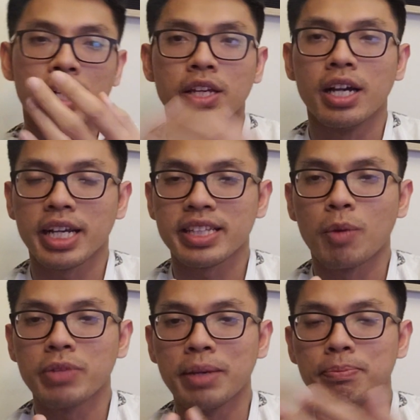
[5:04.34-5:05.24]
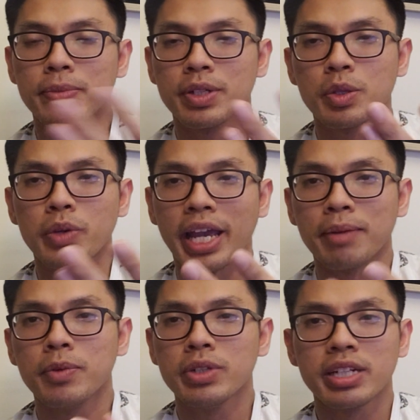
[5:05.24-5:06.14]
giờ cái thông điệp mà chú
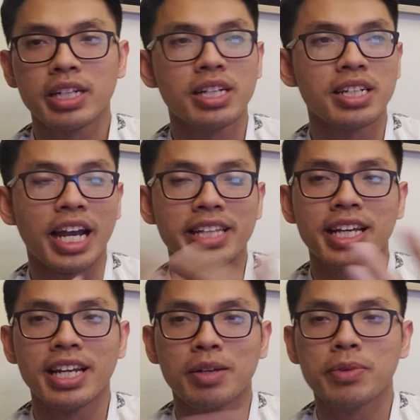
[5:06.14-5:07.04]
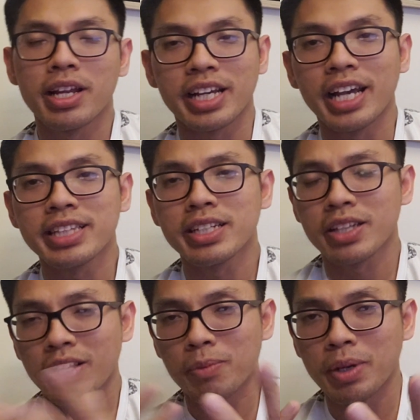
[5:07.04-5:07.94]
ngạn muốn ờ, gửi tới là lúc đó là gửi tới
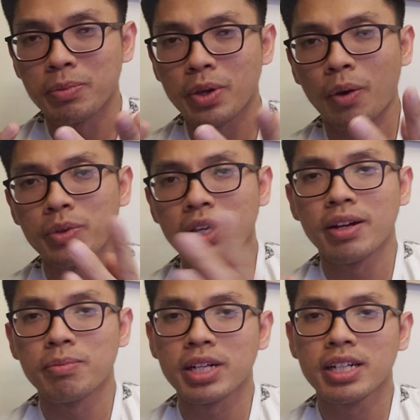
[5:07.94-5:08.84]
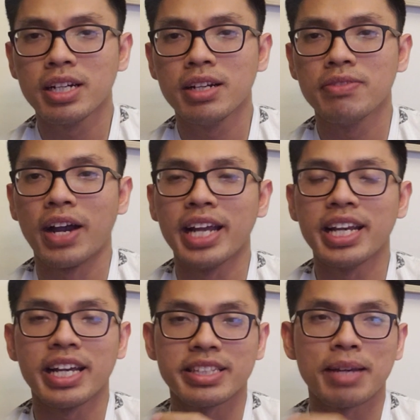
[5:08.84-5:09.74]
cho cộng đồng châu âu chứ không có phải
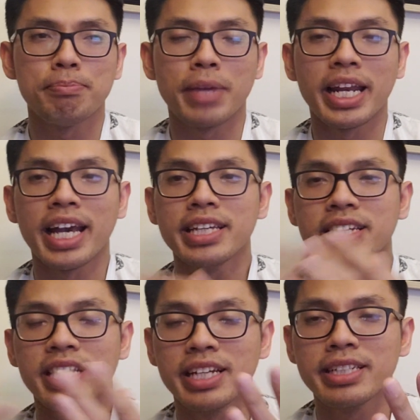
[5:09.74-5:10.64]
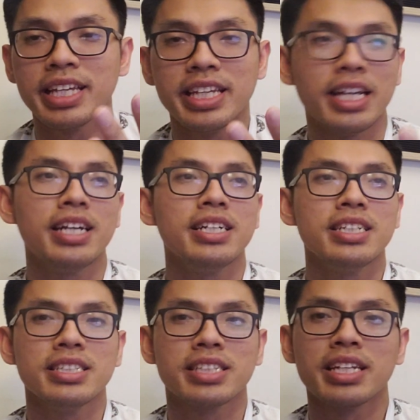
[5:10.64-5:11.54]
là nhắm bẻ lái dư luận gì
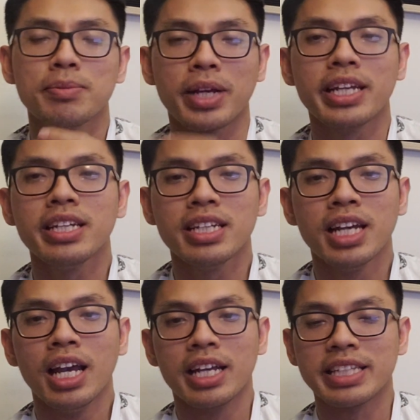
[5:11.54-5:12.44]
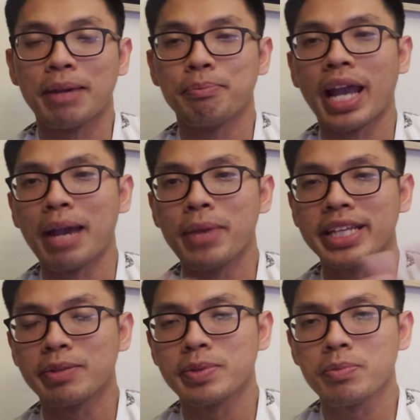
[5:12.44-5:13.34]
ở trên nước mỹ nhằm hạ
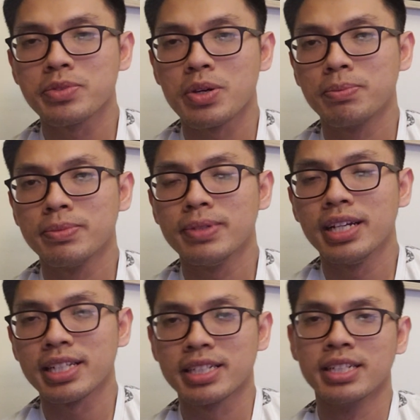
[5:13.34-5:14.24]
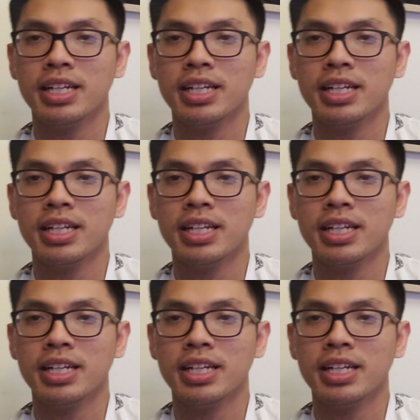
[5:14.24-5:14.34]
bệ tổng thống trump hết